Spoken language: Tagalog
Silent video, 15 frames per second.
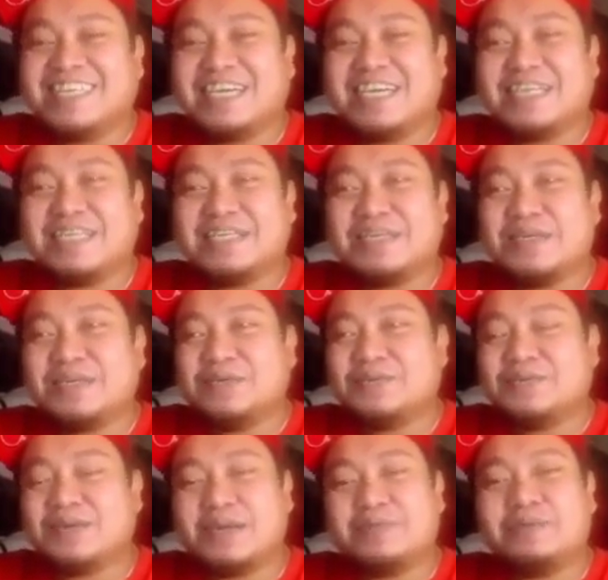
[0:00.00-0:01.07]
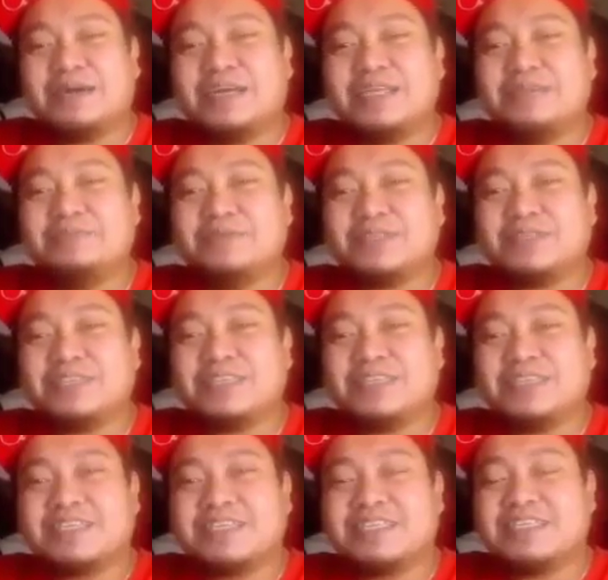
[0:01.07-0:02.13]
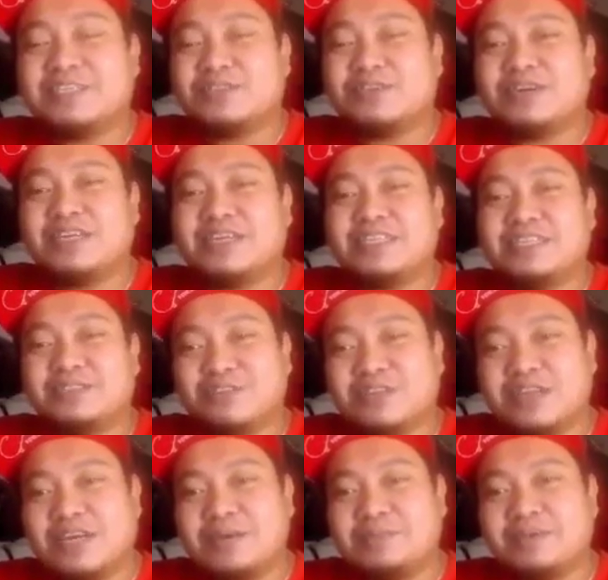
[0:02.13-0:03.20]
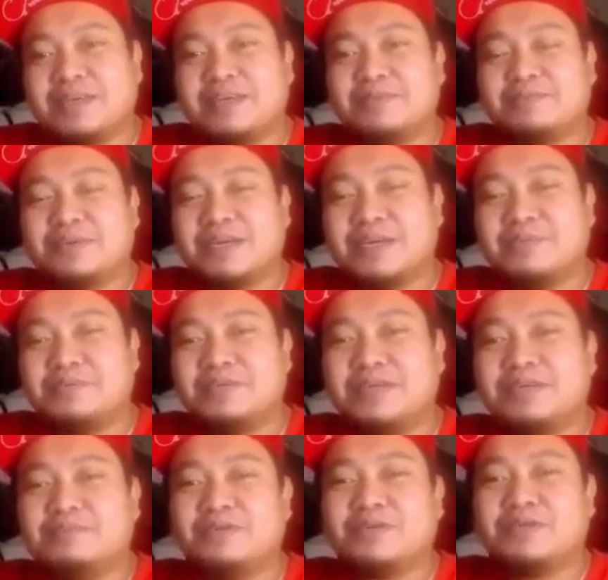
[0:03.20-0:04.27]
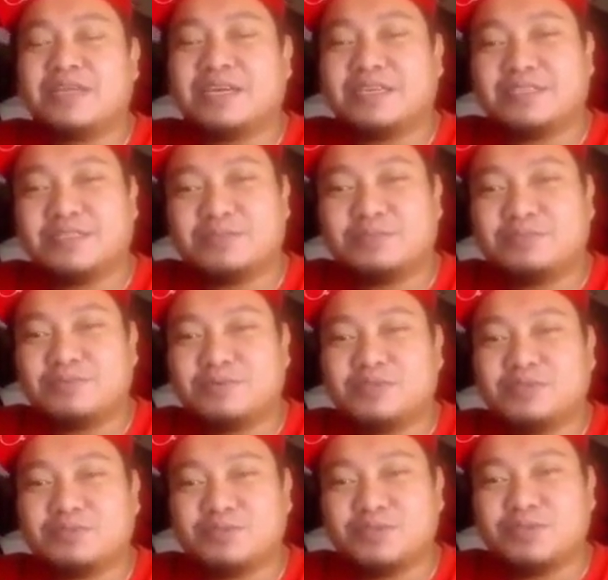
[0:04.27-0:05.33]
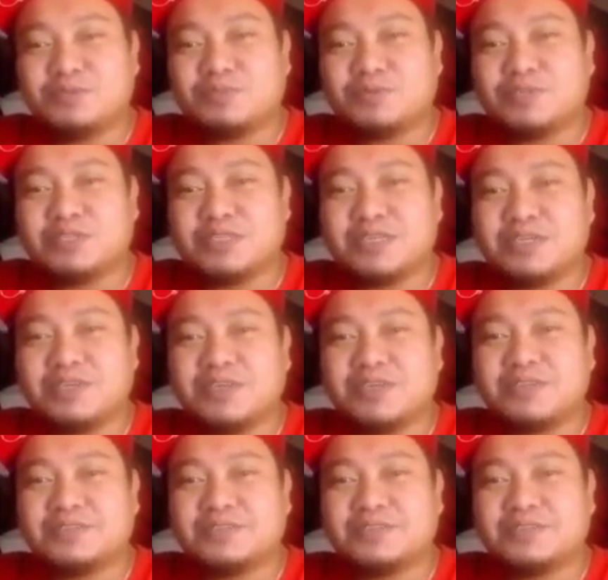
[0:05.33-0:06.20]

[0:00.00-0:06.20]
Yan. Huwag kang makalimot. Dito ka lang, dito lang kami, mga kaibigan mo. Lagi sumusuporta sa'yo.